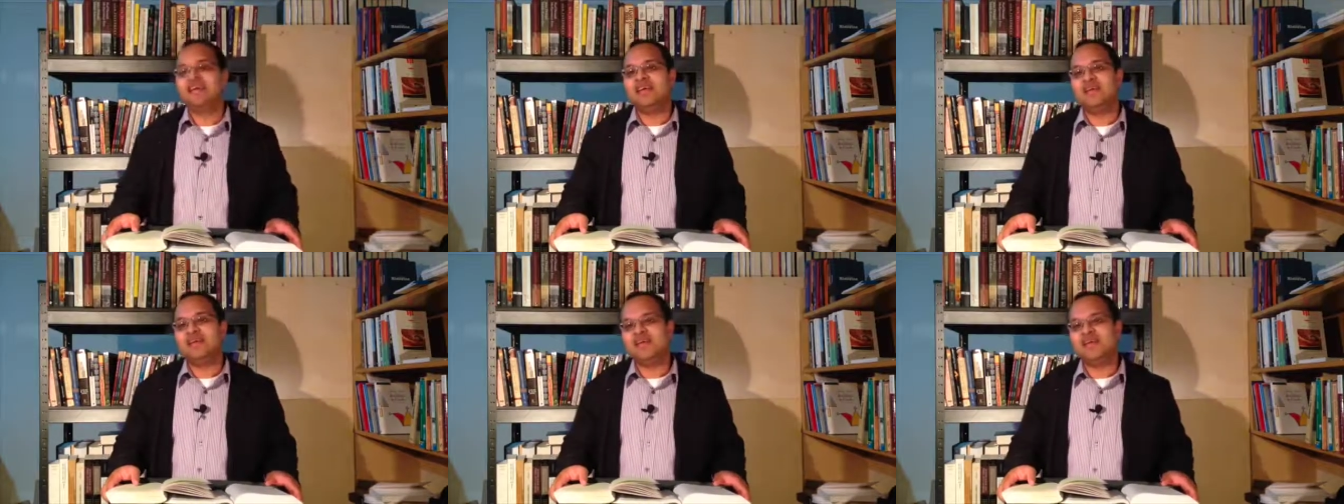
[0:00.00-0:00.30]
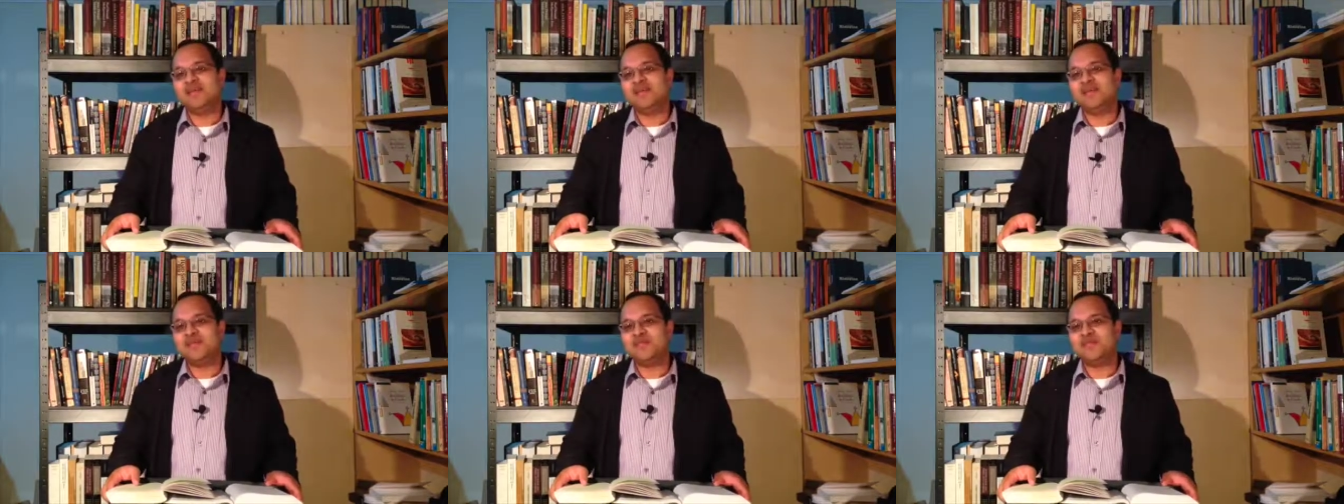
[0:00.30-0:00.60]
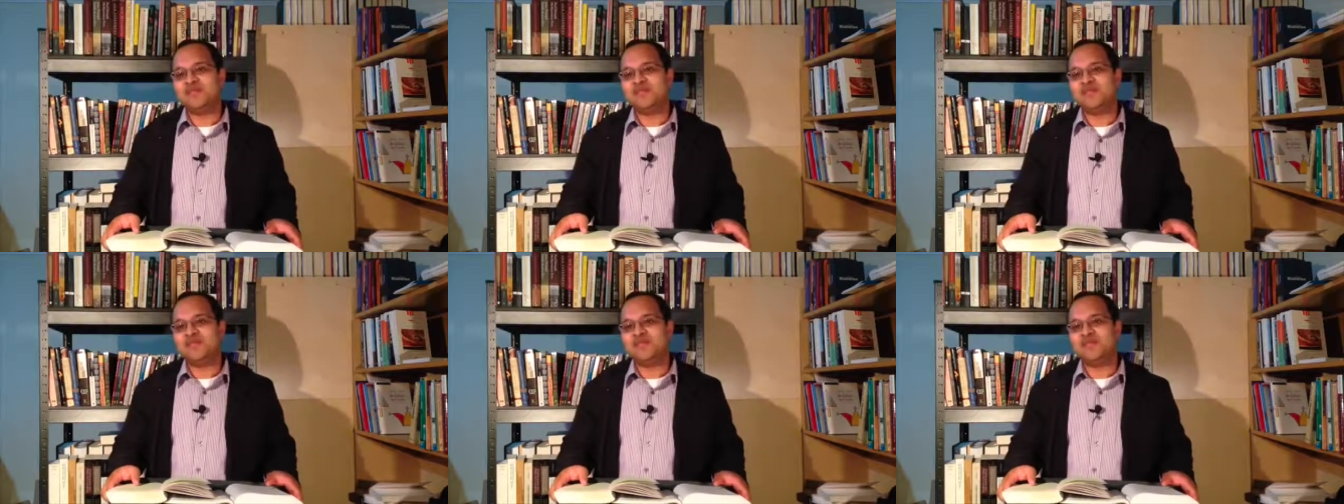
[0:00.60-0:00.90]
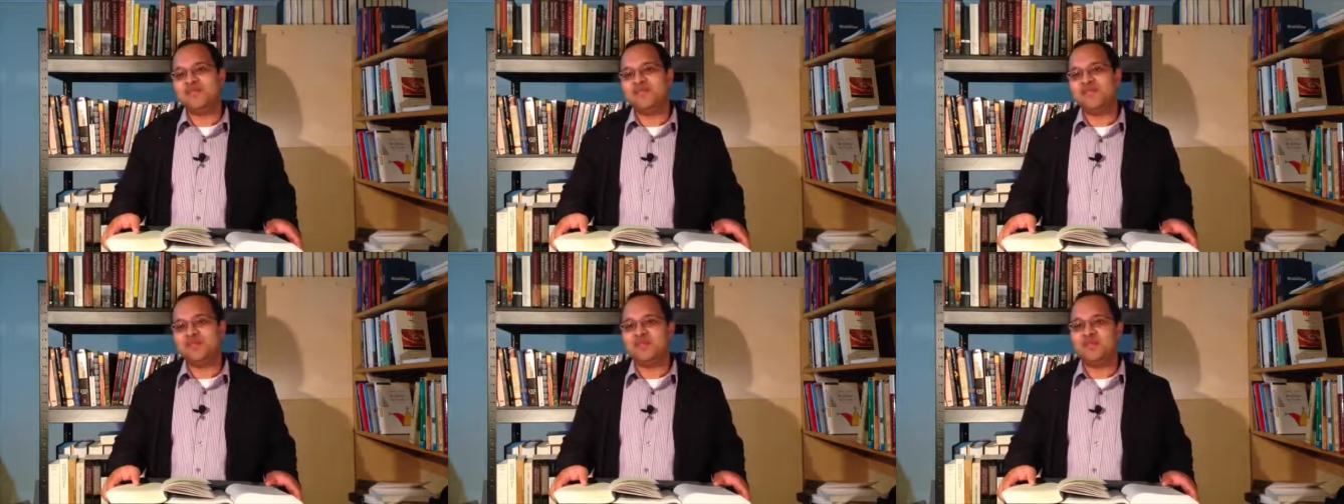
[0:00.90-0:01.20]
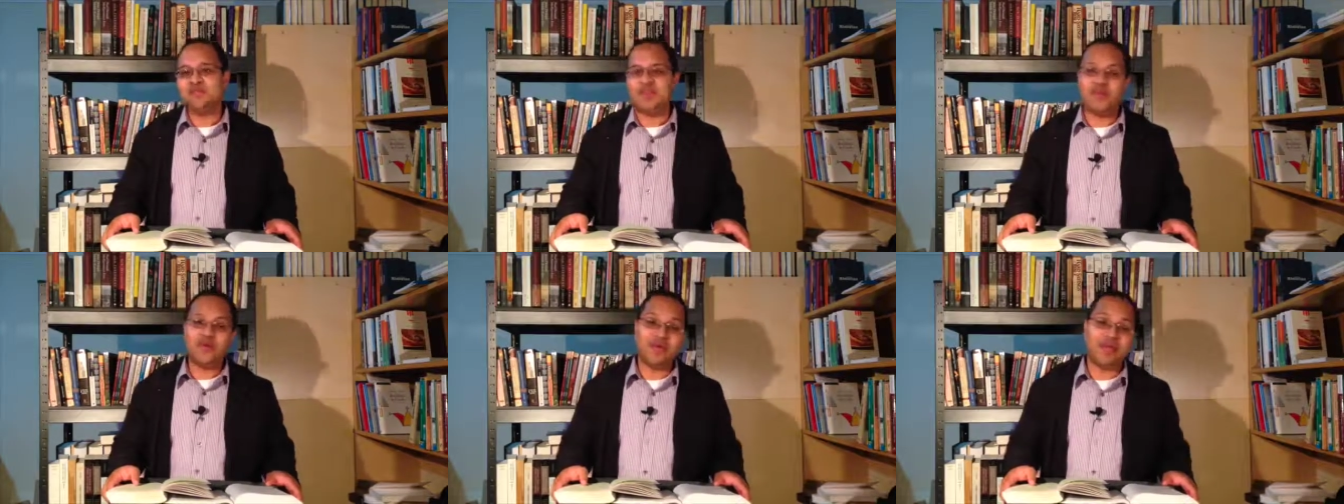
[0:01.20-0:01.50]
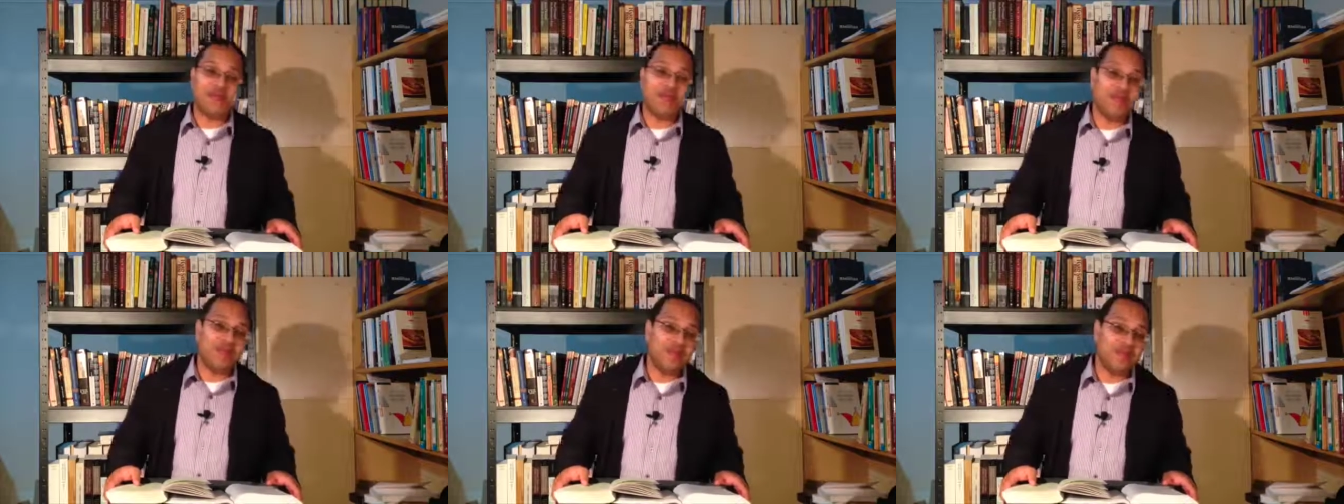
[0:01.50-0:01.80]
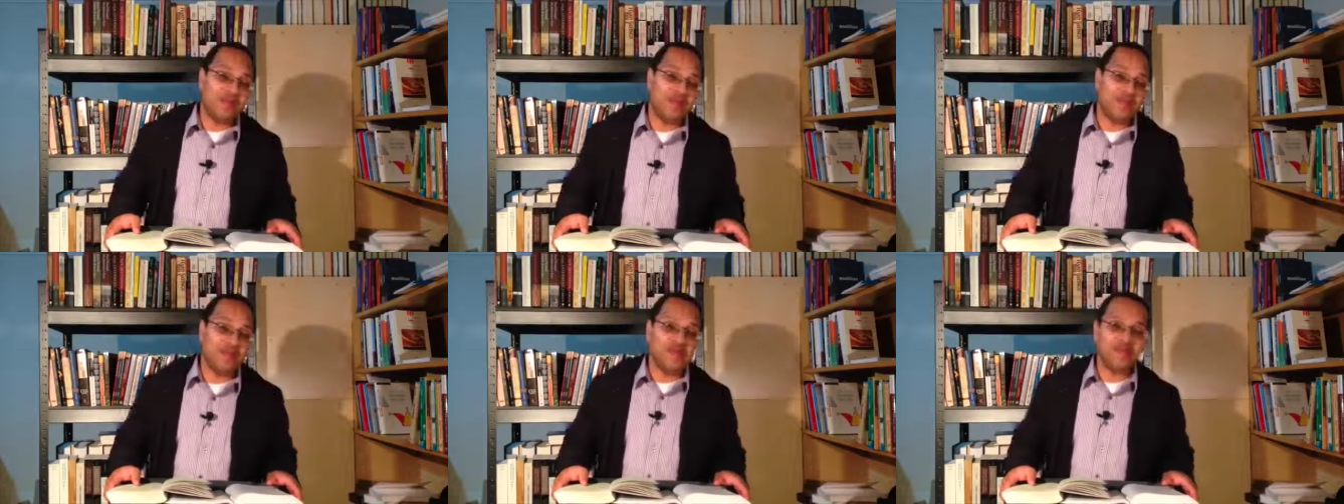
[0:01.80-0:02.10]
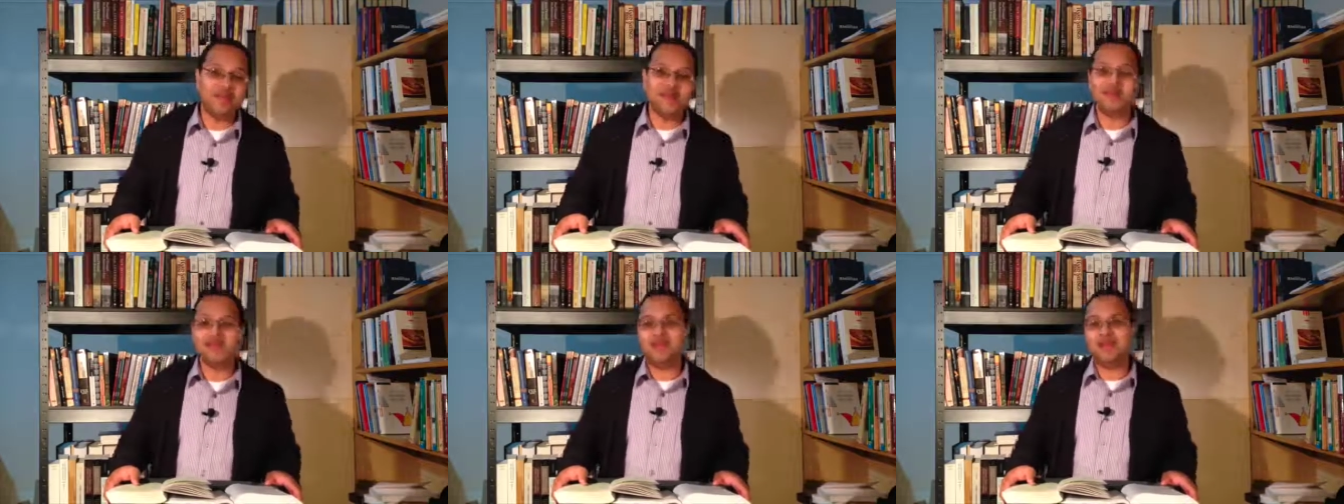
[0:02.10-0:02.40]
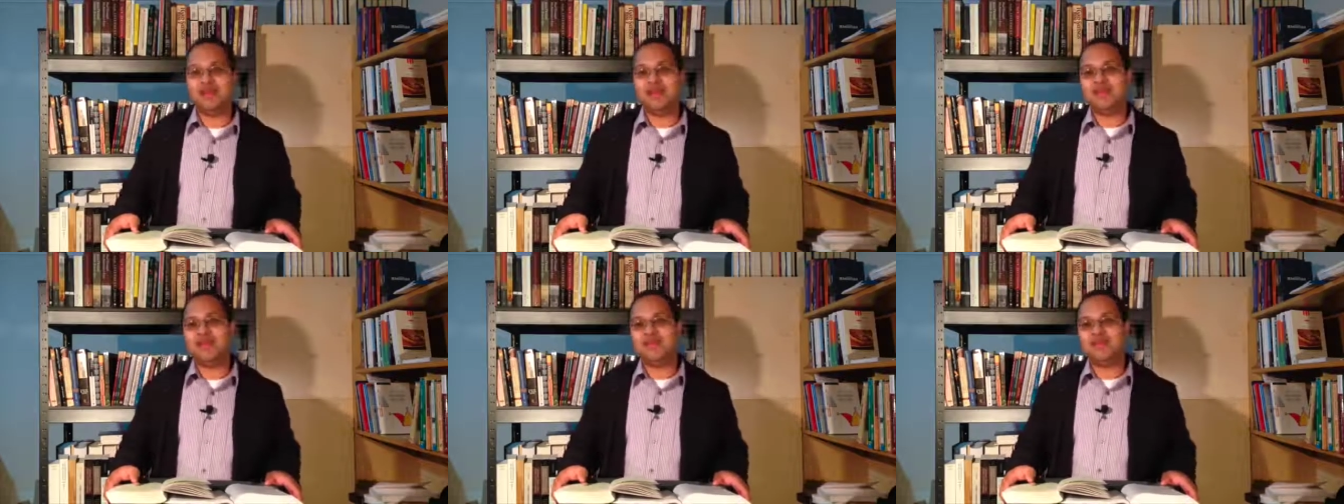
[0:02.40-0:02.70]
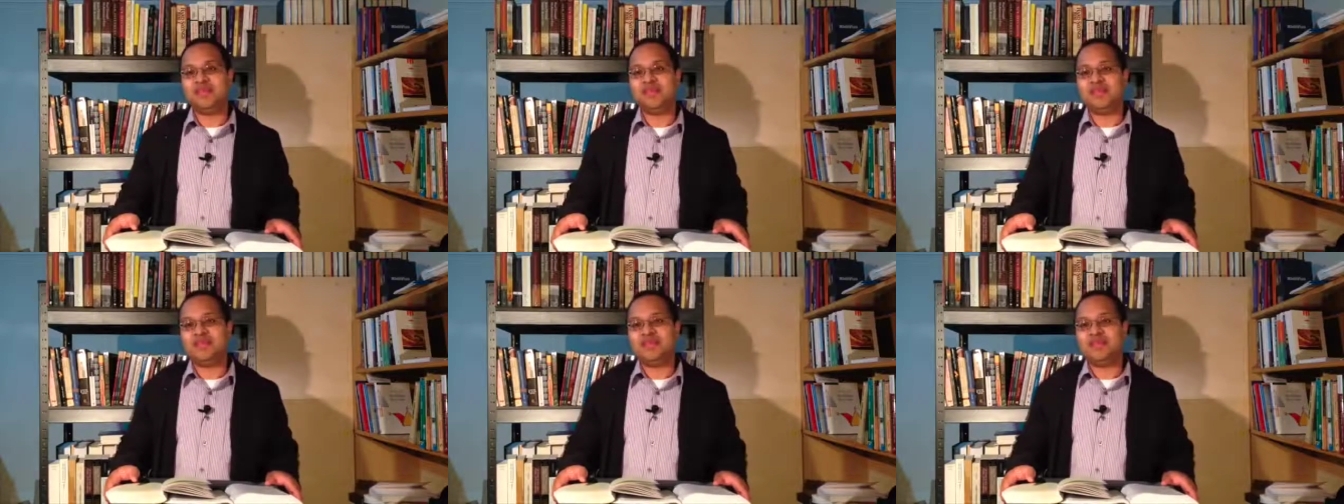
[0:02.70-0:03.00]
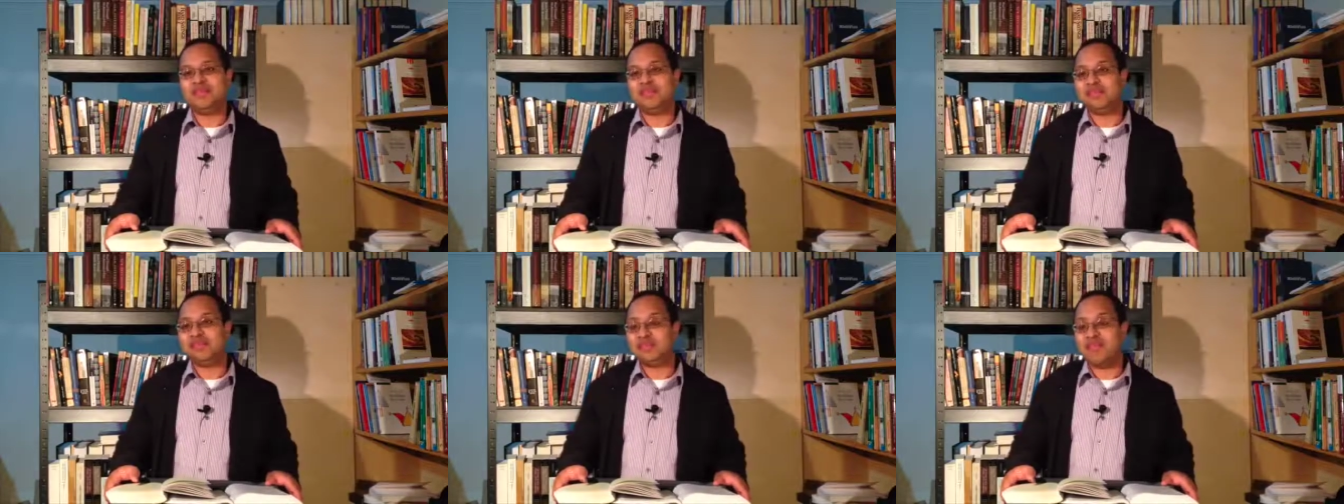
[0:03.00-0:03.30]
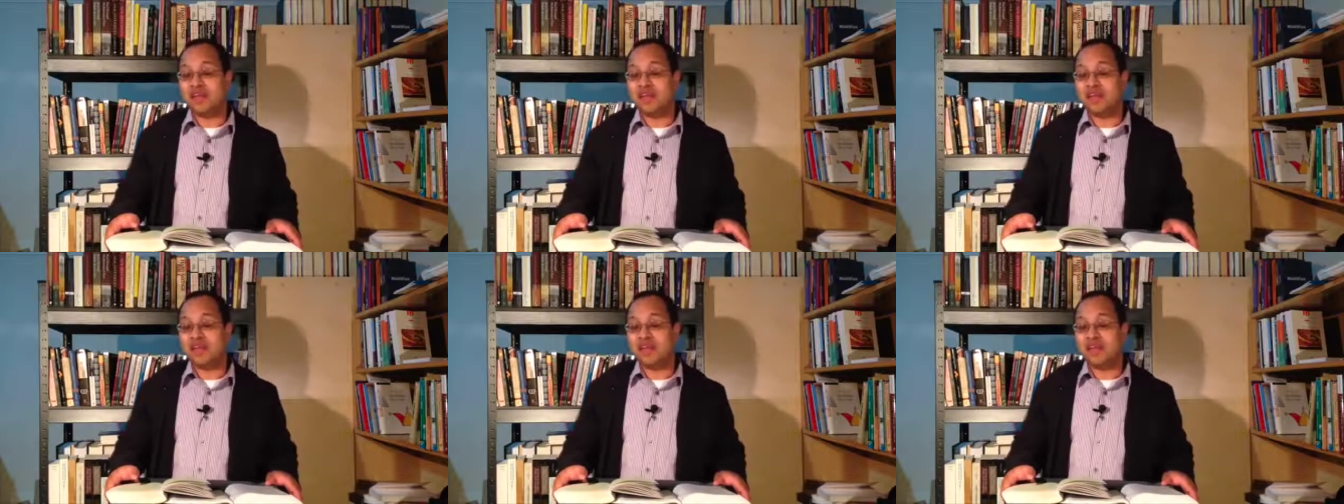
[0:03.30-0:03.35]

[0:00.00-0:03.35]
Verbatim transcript: em, mm, tengo que leer la Biblia y a veces,